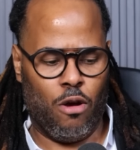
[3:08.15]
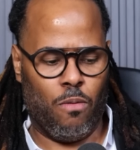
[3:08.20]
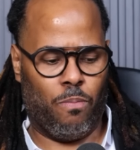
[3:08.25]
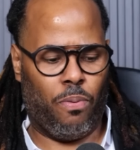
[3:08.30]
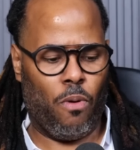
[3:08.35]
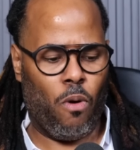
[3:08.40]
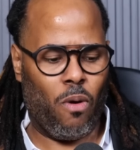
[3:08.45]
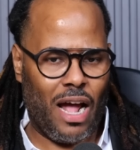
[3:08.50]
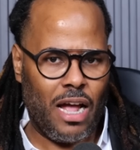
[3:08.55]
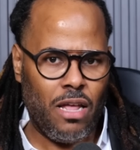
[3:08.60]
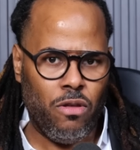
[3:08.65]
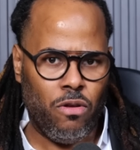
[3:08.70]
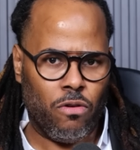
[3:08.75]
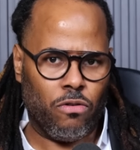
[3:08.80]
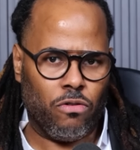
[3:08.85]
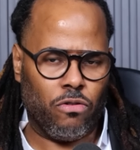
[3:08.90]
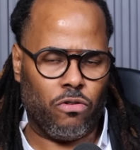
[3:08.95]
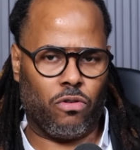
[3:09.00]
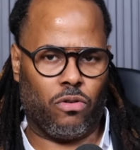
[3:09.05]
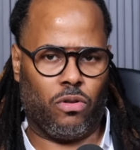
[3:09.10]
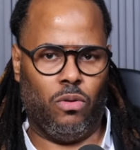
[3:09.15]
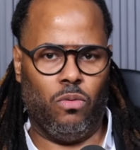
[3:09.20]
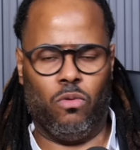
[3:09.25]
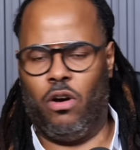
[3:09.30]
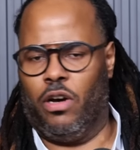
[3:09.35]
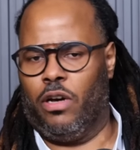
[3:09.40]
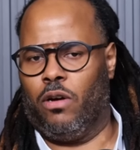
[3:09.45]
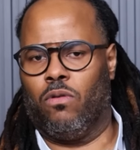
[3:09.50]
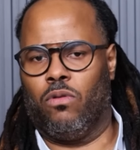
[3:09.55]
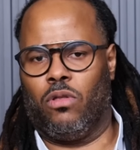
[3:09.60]
Por años
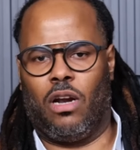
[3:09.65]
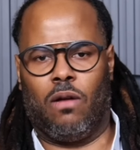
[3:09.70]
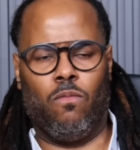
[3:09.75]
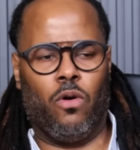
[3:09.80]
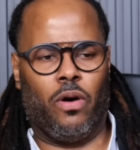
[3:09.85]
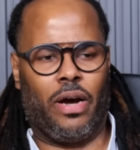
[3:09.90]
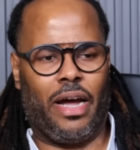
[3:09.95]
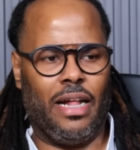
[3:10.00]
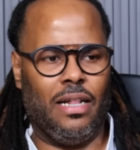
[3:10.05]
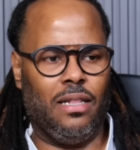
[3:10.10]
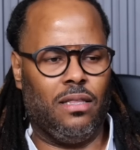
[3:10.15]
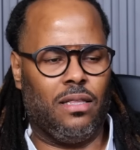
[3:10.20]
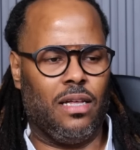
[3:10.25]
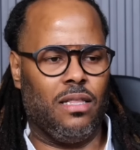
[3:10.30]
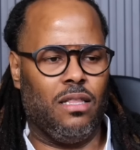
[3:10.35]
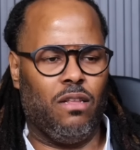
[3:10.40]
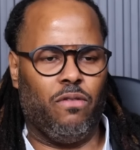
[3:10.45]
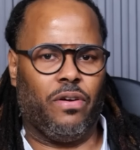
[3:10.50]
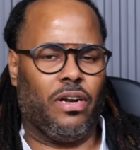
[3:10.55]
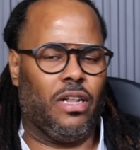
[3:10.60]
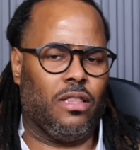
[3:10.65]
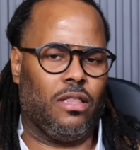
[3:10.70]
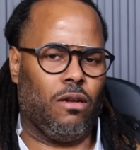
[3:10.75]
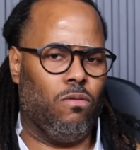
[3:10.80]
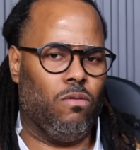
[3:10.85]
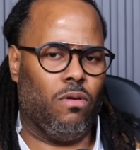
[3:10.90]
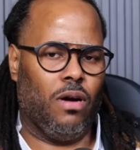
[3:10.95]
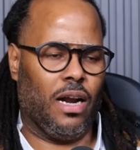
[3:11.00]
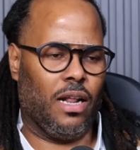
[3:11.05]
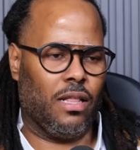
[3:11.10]
nos encontramos gente en diferentes
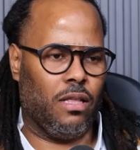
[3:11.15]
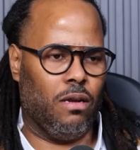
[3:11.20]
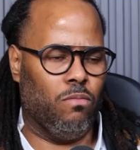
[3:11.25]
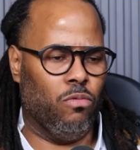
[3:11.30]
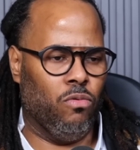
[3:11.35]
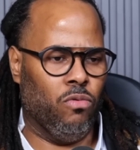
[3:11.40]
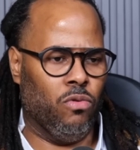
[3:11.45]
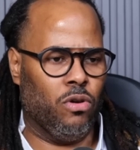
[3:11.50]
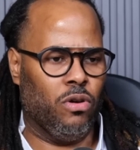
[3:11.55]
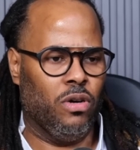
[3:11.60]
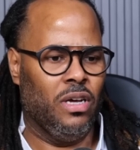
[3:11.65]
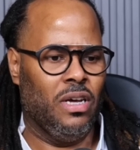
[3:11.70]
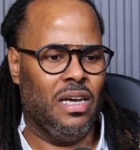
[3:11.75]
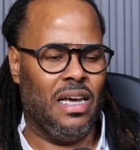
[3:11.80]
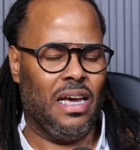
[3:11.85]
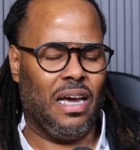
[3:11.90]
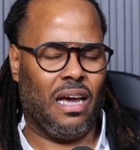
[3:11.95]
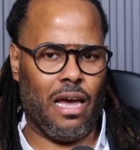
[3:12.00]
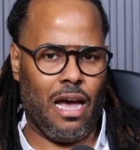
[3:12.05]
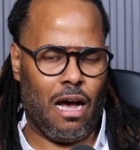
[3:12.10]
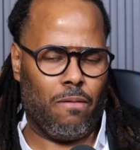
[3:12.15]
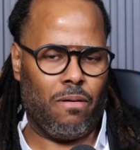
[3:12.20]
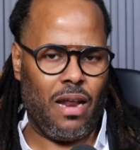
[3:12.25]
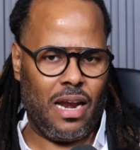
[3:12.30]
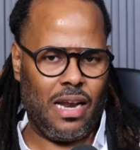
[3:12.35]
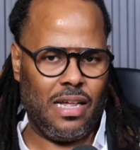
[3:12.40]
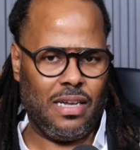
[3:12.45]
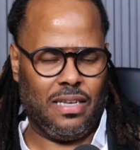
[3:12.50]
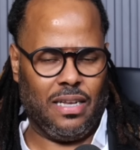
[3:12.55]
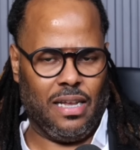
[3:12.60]
lugares del mundo que
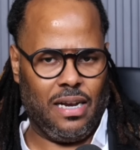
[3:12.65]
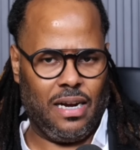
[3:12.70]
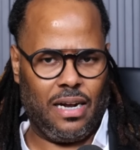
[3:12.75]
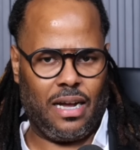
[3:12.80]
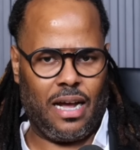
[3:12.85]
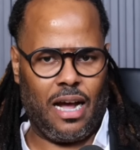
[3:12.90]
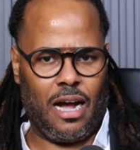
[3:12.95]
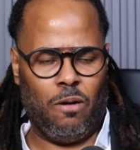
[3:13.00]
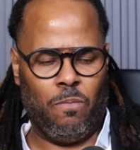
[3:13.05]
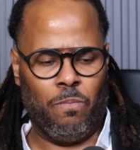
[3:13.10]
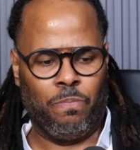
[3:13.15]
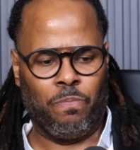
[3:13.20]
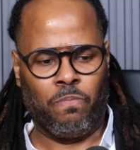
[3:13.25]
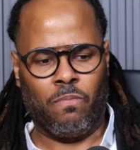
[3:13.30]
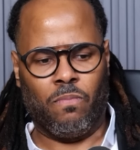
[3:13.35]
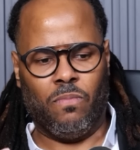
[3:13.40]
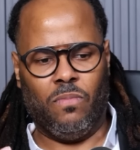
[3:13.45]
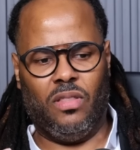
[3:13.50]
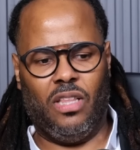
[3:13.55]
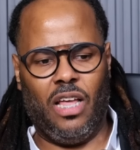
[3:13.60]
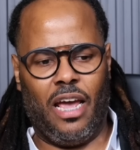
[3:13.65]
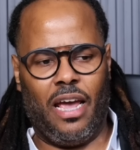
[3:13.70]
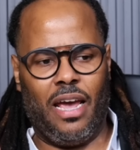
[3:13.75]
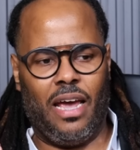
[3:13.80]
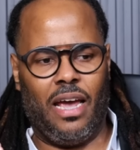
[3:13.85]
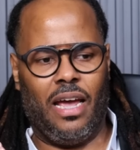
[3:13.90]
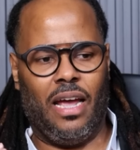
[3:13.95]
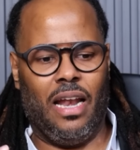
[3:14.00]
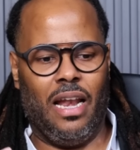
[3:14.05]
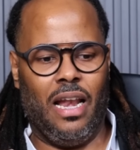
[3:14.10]
hablan acerca
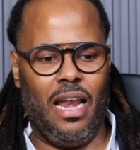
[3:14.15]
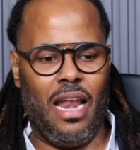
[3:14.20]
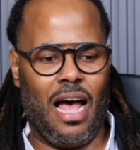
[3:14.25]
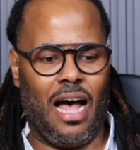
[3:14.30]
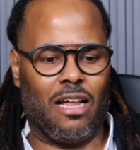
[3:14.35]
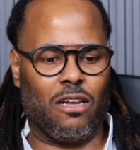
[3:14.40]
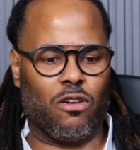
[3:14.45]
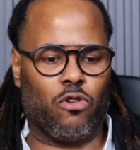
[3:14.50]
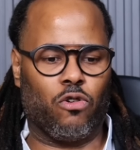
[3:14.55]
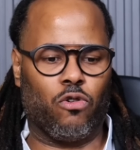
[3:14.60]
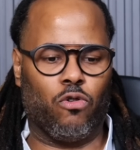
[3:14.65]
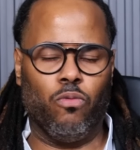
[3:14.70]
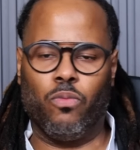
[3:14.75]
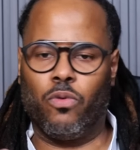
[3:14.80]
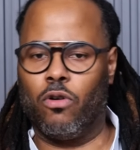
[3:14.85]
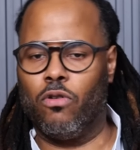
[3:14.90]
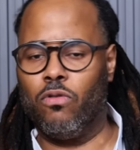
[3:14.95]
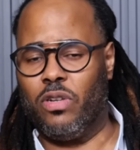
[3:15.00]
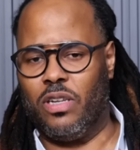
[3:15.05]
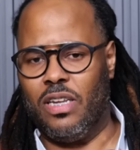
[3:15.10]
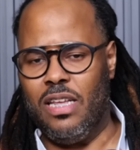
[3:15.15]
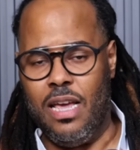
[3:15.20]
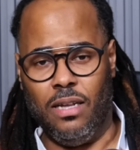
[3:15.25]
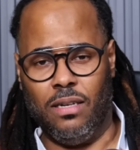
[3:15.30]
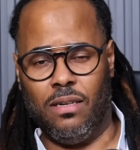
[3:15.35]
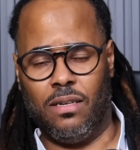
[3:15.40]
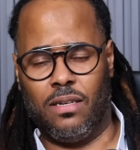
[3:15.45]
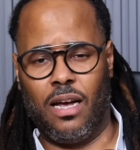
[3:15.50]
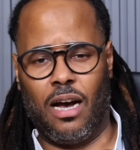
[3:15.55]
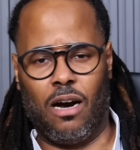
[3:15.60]
de la
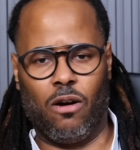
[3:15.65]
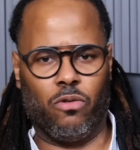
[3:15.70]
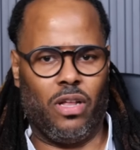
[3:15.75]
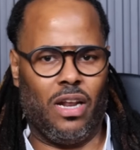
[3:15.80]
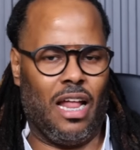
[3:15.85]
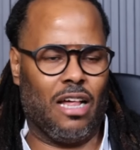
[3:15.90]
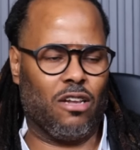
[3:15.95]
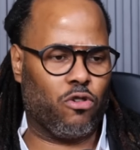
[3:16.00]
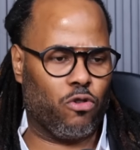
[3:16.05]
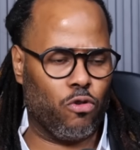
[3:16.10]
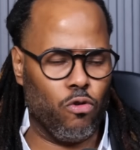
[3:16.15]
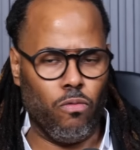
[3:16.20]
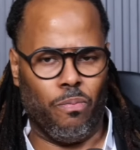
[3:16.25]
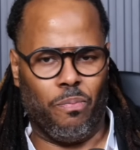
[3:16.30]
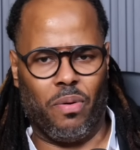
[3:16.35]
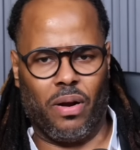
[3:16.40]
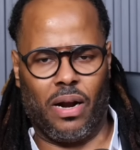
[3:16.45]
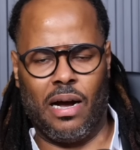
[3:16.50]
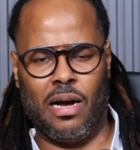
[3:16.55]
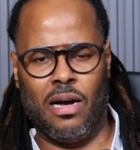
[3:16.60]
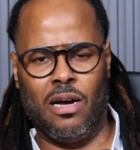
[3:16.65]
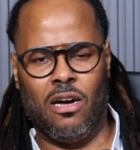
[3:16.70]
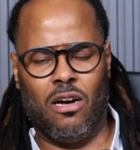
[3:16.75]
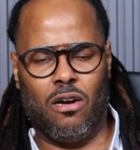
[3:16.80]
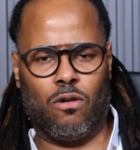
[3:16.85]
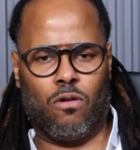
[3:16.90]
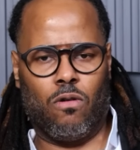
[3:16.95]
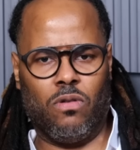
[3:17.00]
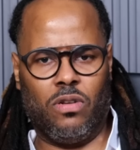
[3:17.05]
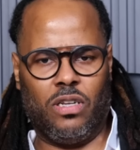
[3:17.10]
subconsciencia o de la
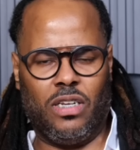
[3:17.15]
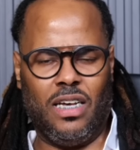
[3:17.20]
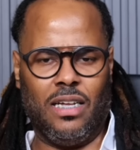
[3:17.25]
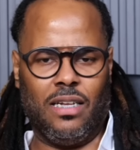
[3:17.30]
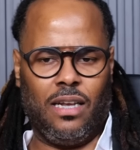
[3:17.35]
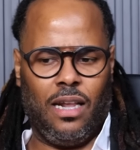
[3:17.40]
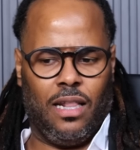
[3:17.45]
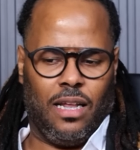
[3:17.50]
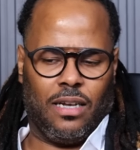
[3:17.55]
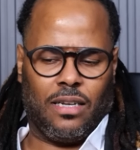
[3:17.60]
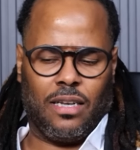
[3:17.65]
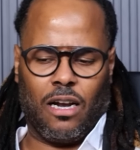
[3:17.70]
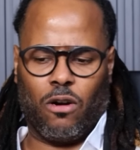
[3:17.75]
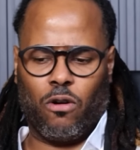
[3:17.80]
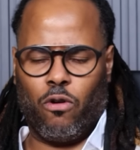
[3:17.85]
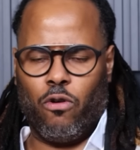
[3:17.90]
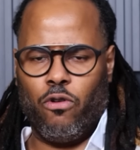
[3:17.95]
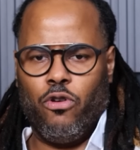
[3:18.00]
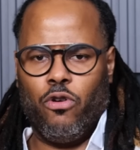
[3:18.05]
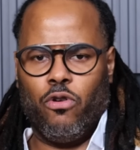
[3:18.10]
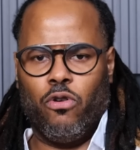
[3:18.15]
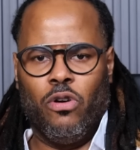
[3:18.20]
supraconciencia, el desarrollo